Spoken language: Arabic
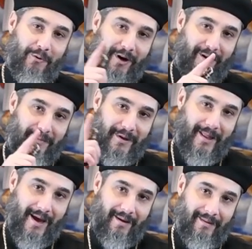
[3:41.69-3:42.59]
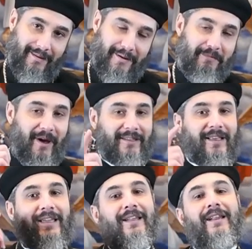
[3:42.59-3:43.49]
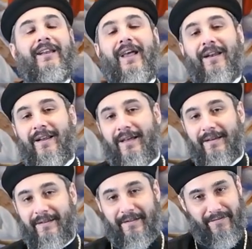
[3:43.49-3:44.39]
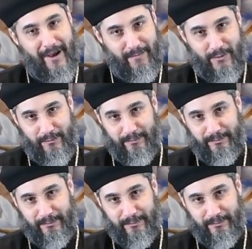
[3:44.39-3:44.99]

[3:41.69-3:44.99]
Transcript: وغرب ده محتاجين ان احنا نفهمه